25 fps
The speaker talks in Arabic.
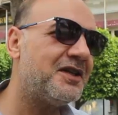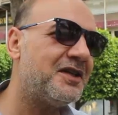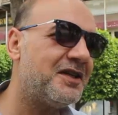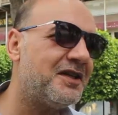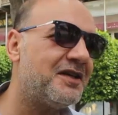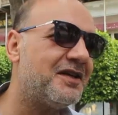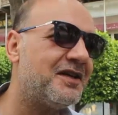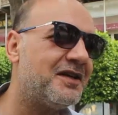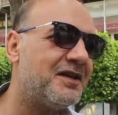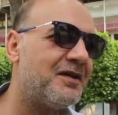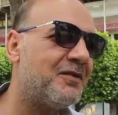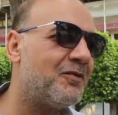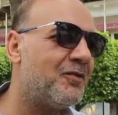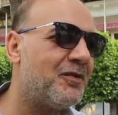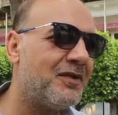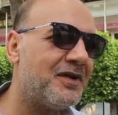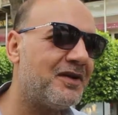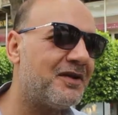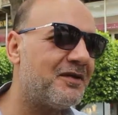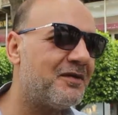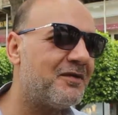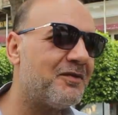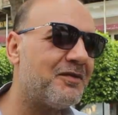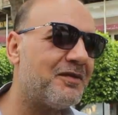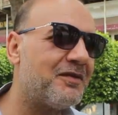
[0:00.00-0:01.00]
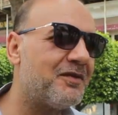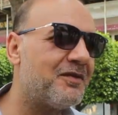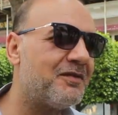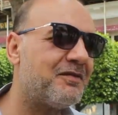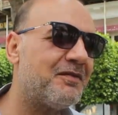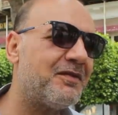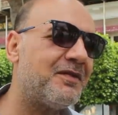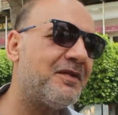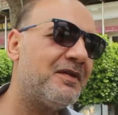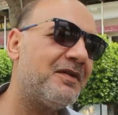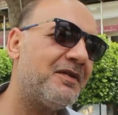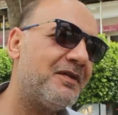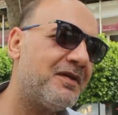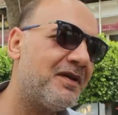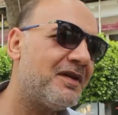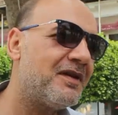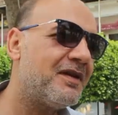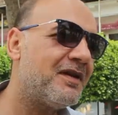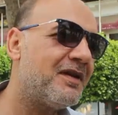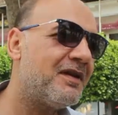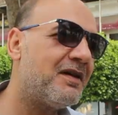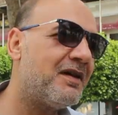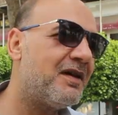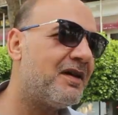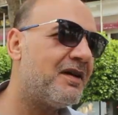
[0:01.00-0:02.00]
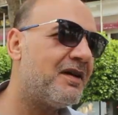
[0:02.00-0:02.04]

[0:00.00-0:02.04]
اه الشاي بتاعكم خفيف برشا